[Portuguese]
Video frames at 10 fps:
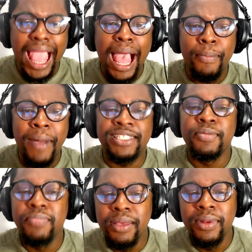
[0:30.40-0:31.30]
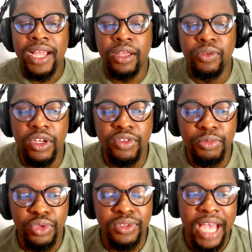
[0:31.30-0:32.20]
A base bíblica que nós
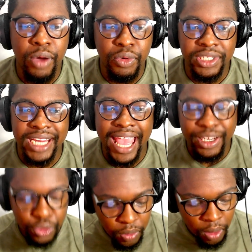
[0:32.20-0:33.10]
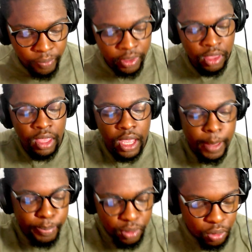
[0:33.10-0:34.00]
vamos usar hoje é João,
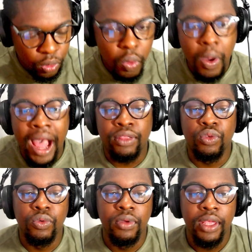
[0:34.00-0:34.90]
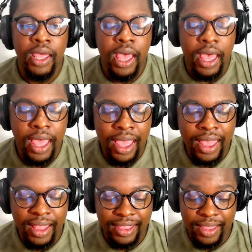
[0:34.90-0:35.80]
capítulo 4,
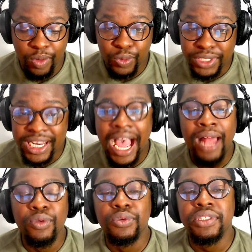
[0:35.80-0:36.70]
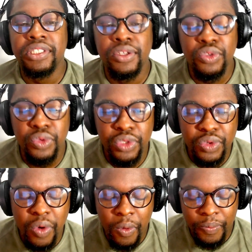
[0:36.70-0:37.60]
é, o diálogo de Jesus
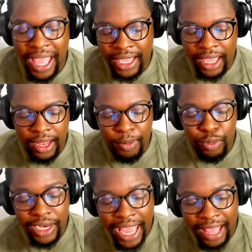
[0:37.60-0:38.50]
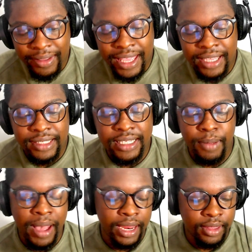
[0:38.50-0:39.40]
com aquela mulher
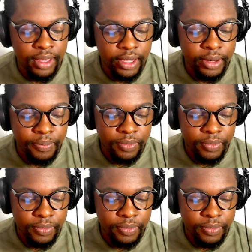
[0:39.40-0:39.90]
samaritana.